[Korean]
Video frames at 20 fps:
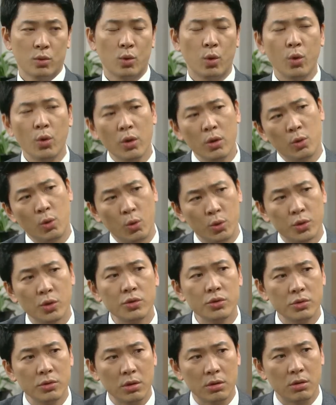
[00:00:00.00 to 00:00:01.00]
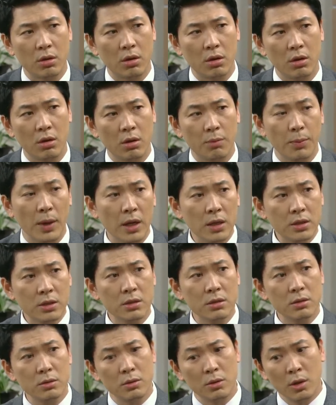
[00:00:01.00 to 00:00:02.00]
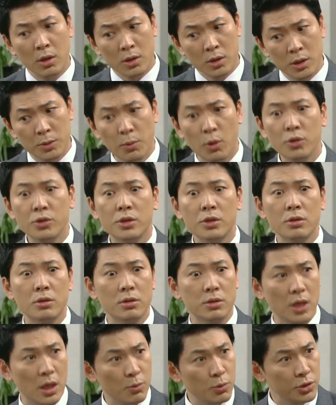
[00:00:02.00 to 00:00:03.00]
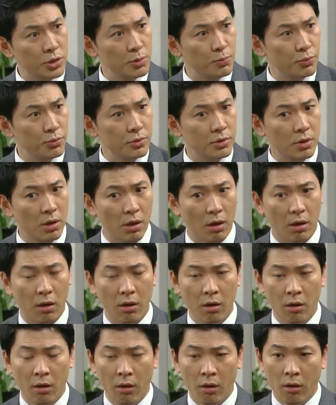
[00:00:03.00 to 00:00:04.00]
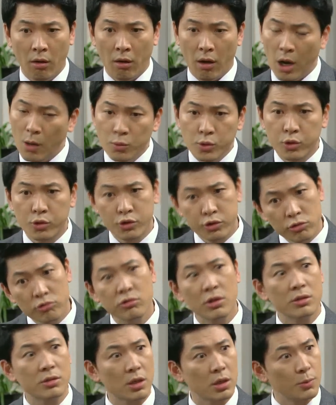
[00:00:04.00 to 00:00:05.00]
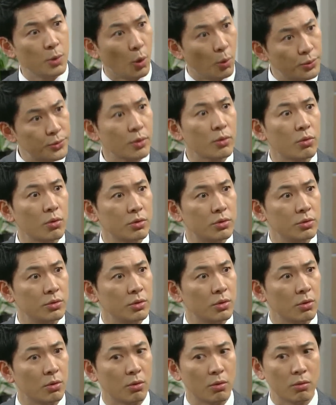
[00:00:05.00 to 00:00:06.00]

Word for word: 토요일 오전인데다 8층은 임원진들 사무실 뿐이라 아무도 출근한 사람이 없었거든요.